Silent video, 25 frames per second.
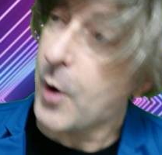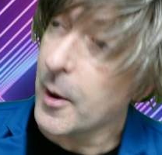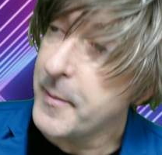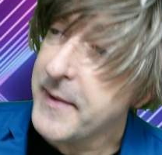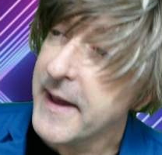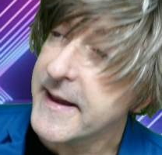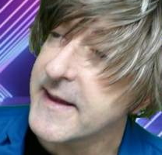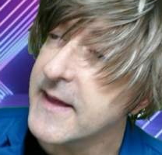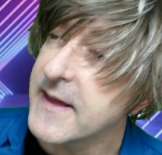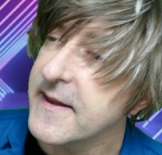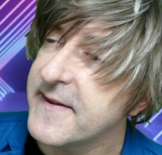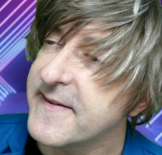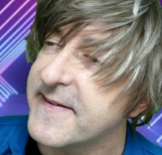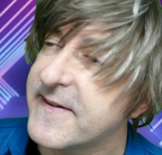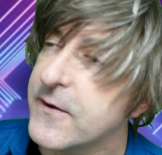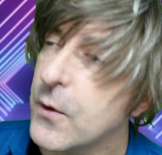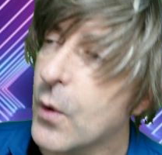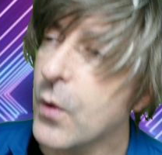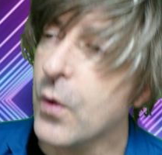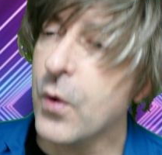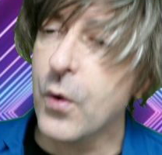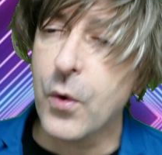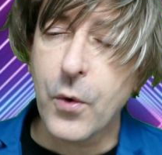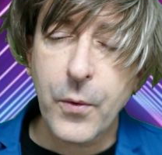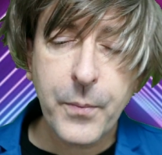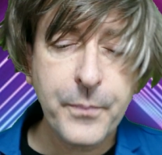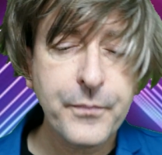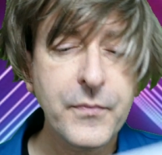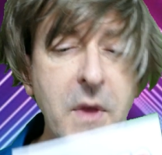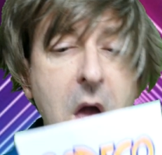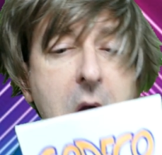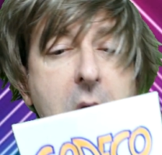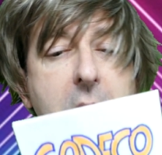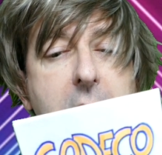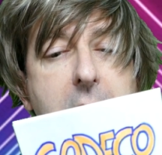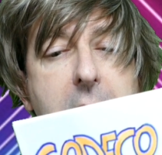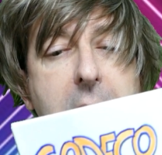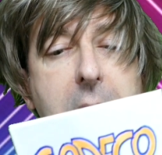Première question
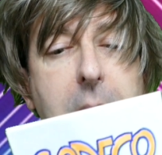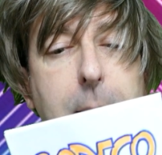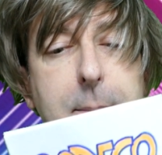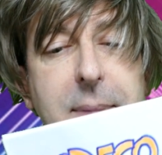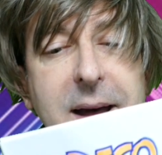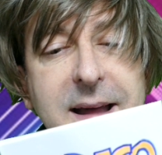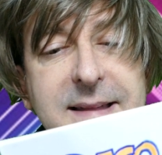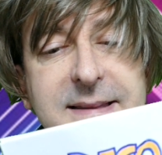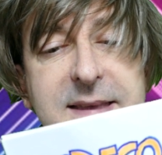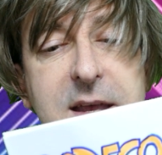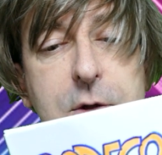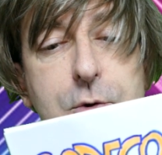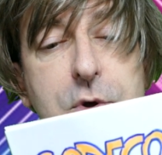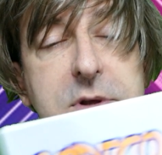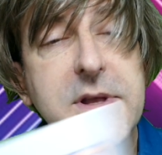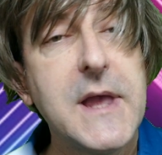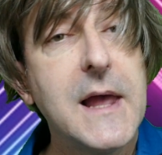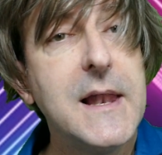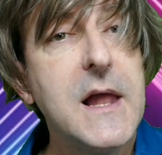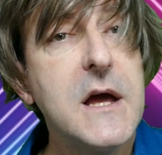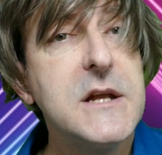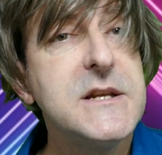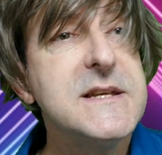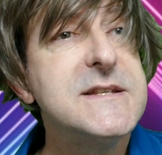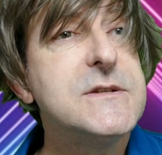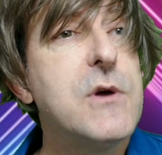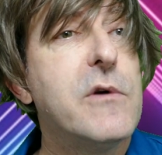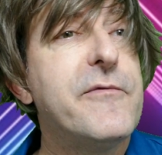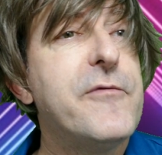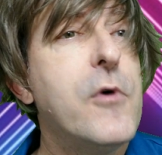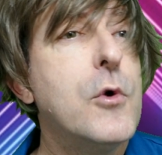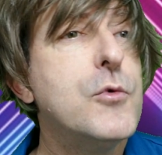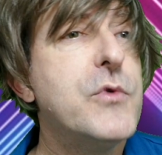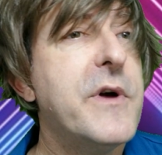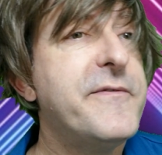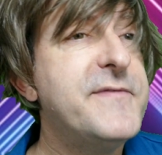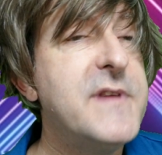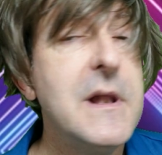À partir de quel âge les
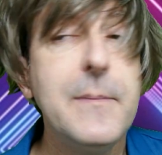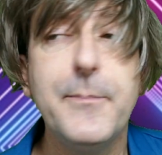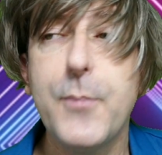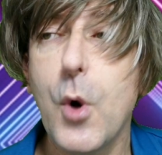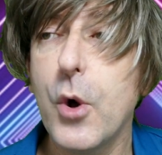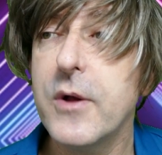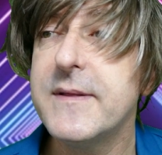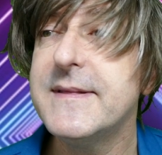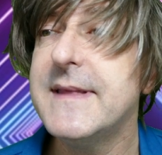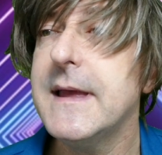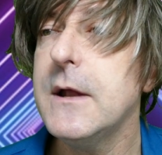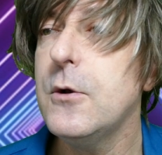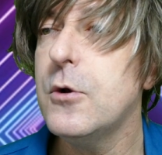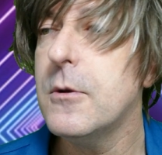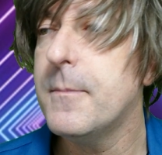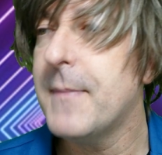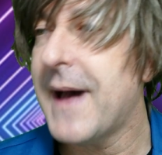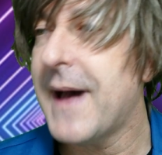enfants doivent-ils porter le